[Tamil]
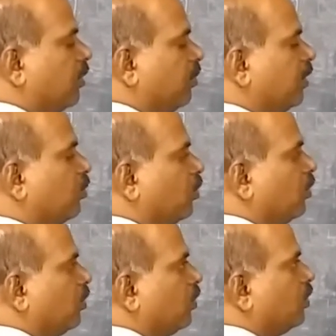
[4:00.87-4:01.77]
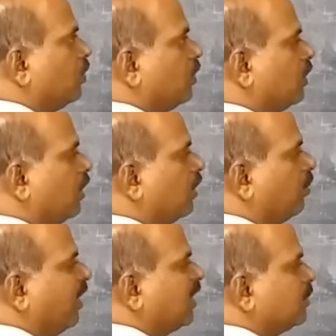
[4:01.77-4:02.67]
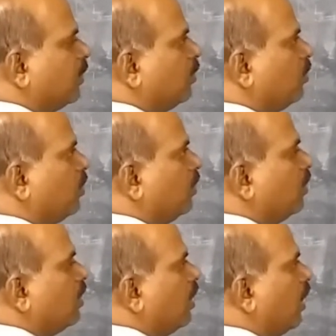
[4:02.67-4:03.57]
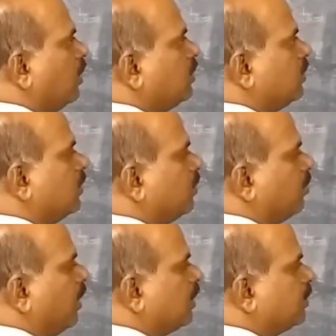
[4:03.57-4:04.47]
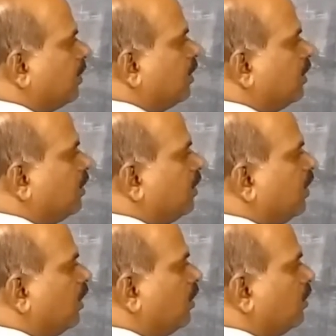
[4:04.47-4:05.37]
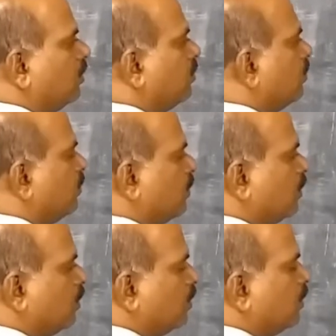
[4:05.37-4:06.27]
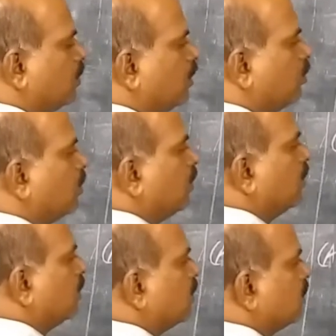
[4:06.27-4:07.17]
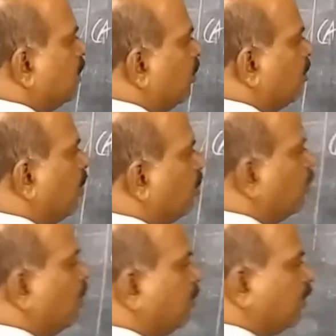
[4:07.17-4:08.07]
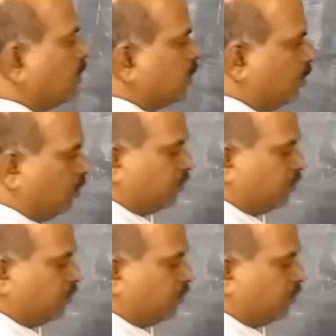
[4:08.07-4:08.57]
பதிமூணு இதில் இருக்கிற மைனஸ் பதினொன்று அஞ்சு மைனஸ் பதினெட்டு ஏழு இது வந்து சமன்பாடு ஒன்று அப்படின்னு வச்சுக்கிறோம்